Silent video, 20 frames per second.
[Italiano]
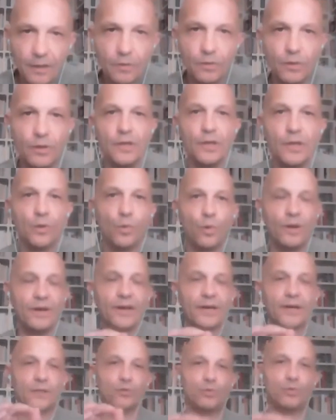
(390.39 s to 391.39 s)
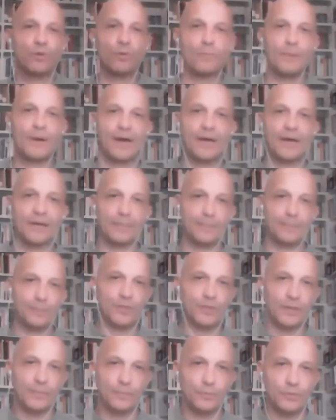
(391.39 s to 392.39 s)
ecco, quella natura umana,
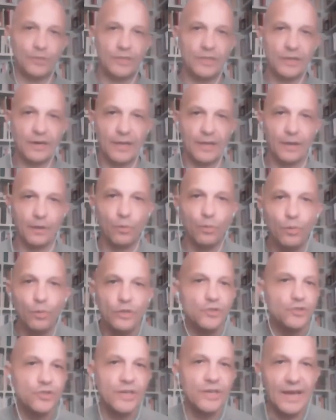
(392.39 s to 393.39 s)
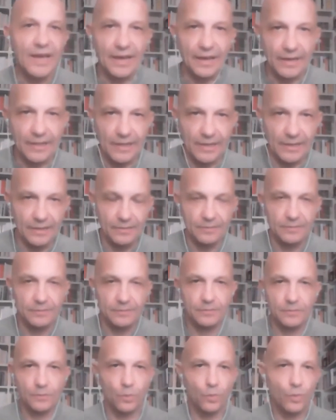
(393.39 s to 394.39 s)
potremmo dire, originaria,
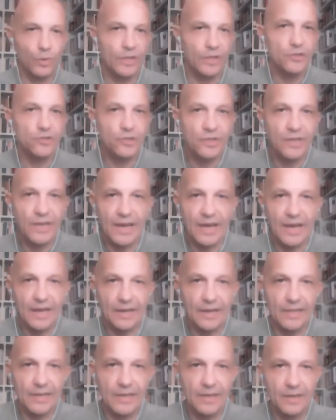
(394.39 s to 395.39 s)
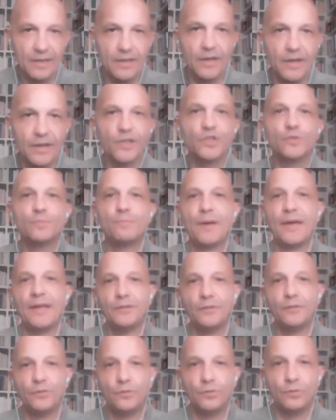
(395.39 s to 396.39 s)
originaria
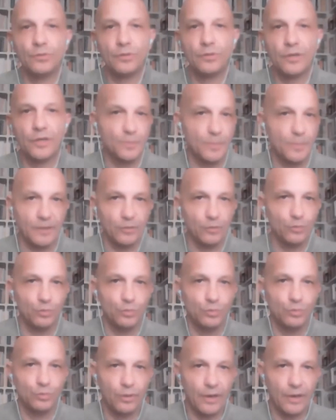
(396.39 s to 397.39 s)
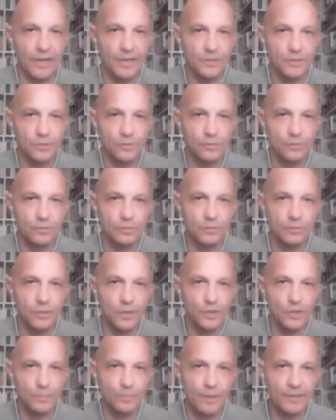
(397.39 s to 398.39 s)
rispetto fatto rispetto a tutto il resto,
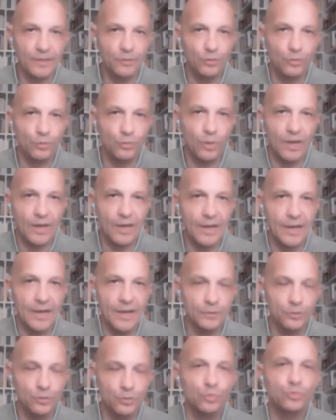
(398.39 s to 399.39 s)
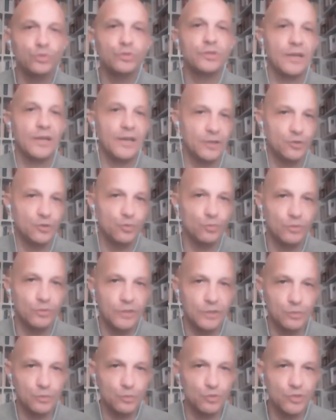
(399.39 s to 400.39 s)
rispetto a tutte le
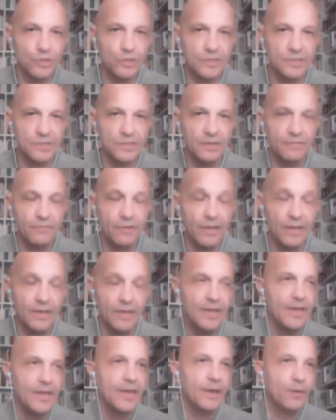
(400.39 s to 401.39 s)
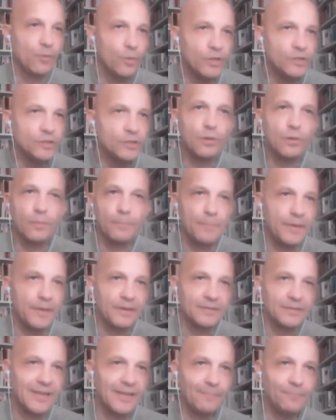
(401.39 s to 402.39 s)
aggiunte successive e questo
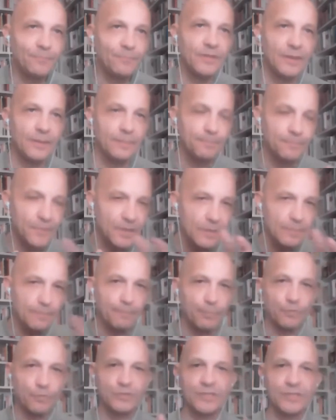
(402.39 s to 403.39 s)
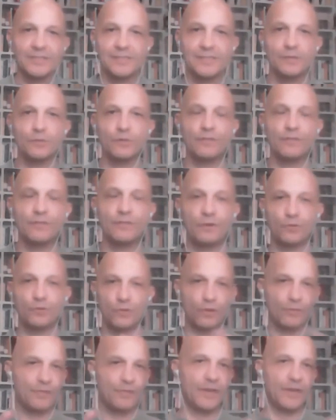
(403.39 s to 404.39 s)
per tante impostazioni
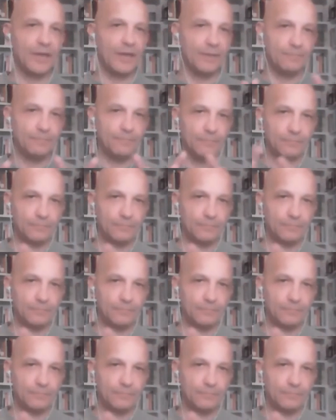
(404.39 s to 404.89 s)
filosofiche